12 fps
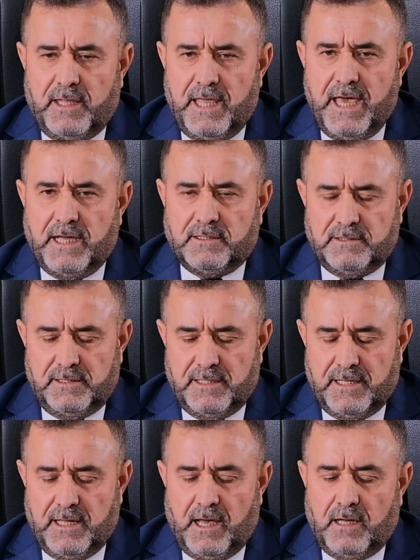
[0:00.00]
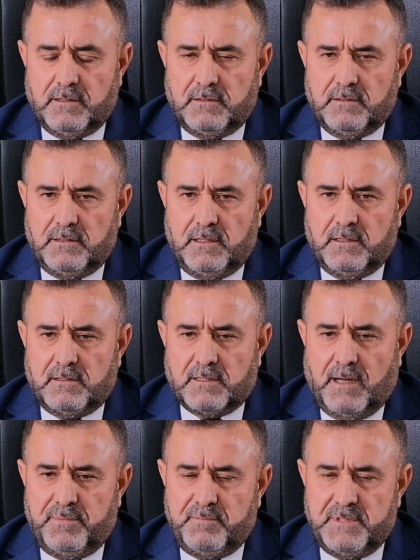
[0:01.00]
Eğer e,
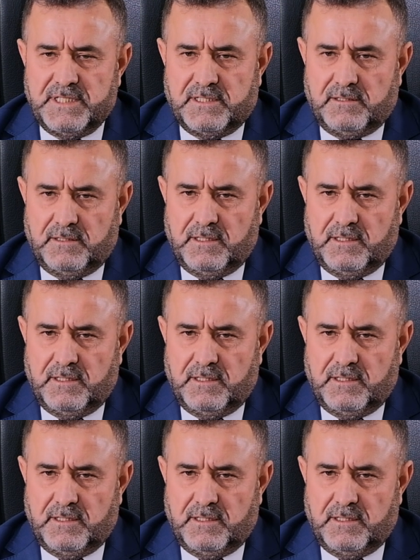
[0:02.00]
Rabbimiz